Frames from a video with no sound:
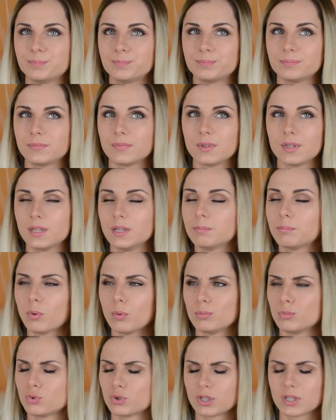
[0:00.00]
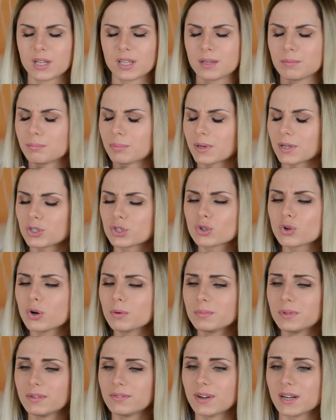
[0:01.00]
не помню уже каким
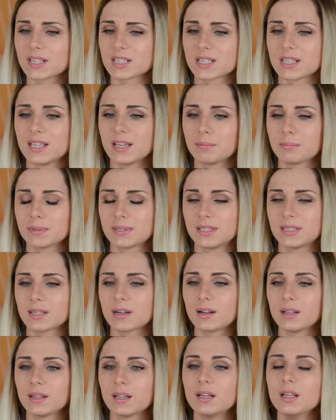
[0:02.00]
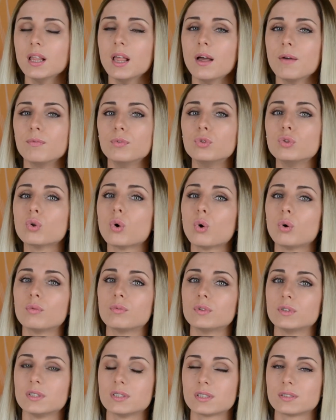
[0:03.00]
порошком, неважно, я постирала
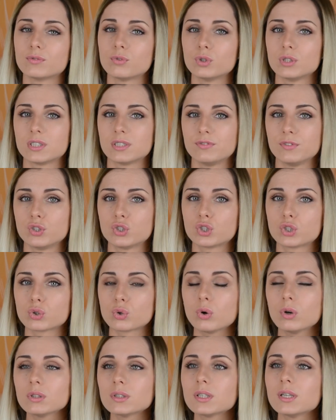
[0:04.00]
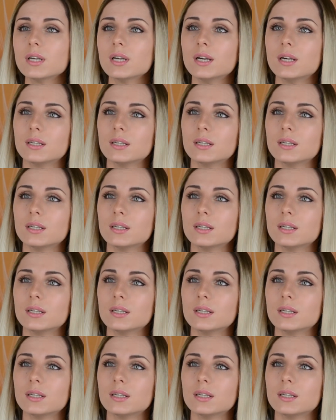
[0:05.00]
новый свой свитшот,